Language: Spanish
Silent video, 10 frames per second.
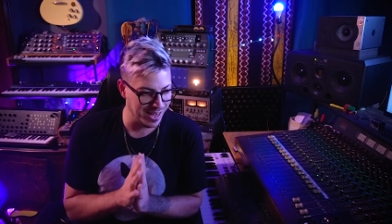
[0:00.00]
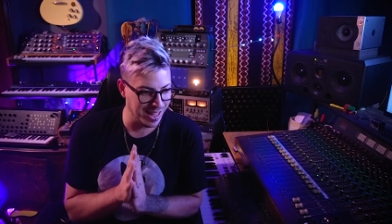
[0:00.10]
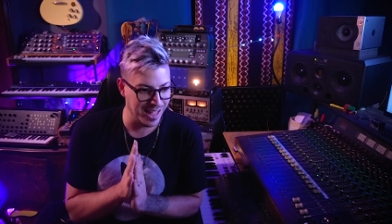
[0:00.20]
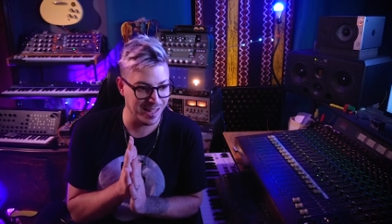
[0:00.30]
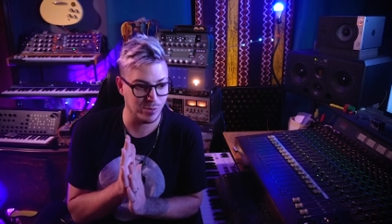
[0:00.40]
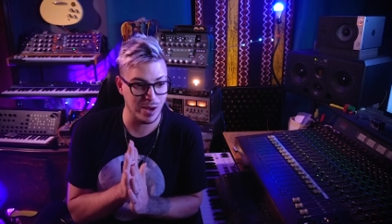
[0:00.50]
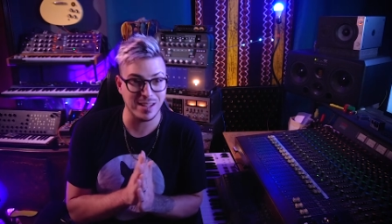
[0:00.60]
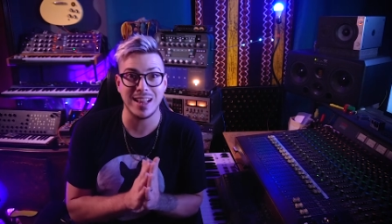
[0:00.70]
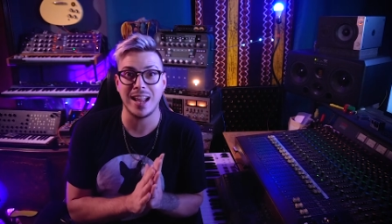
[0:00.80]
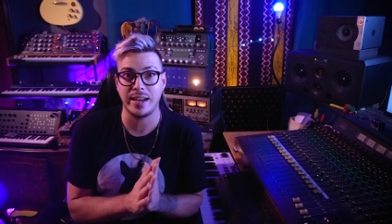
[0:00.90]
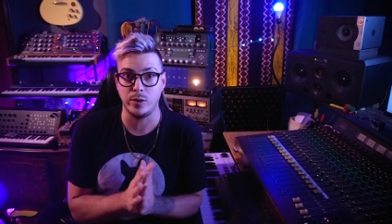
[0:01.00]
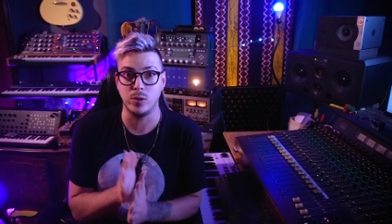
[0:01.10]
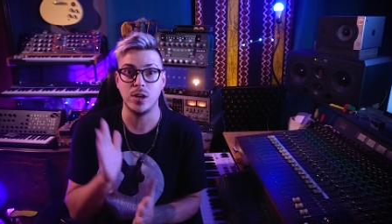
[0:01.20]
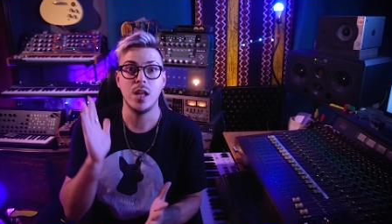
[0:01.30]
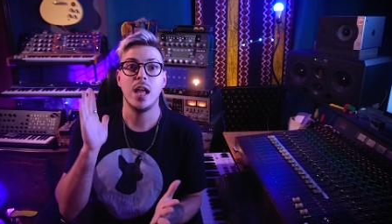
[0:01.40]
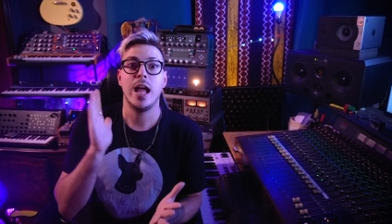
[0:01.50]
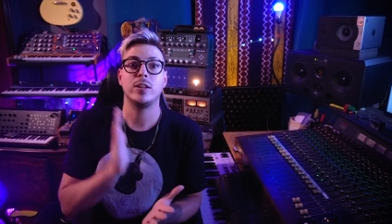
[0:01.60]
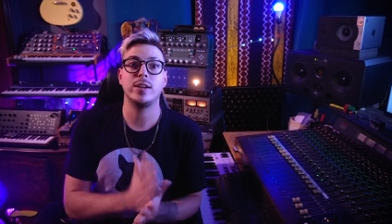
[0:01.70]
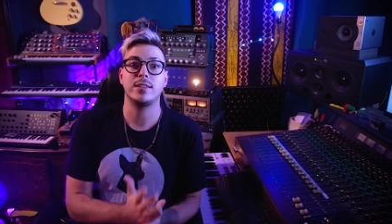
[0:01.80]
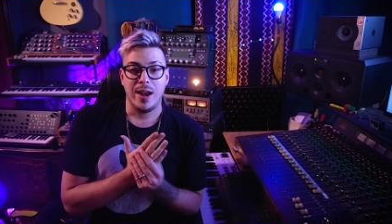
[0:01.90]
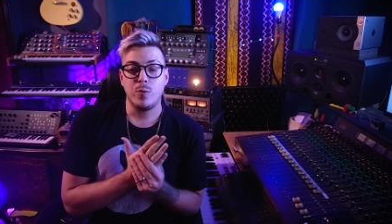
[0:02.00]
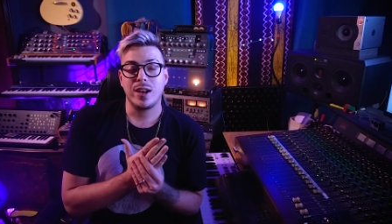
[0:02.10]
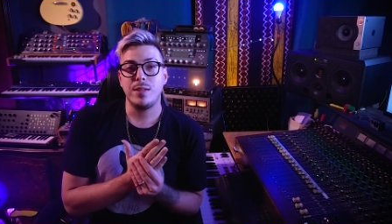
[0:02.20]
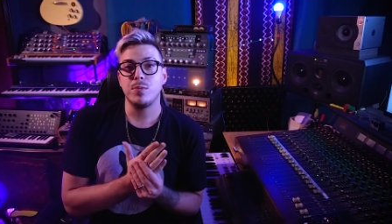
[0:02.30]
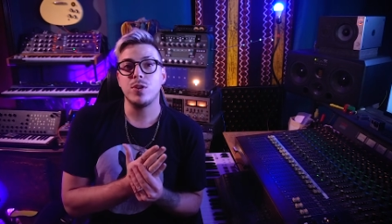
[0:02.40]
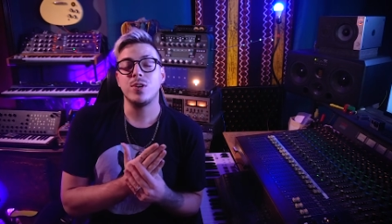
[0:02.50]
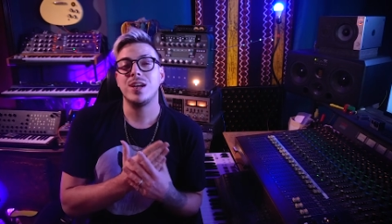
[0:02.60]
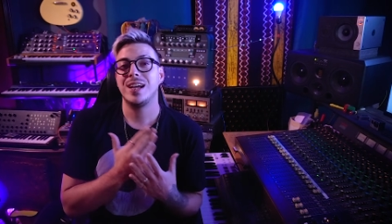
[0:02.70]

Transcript: Eh, suena bastante ridículo. Entonces, era un ritmo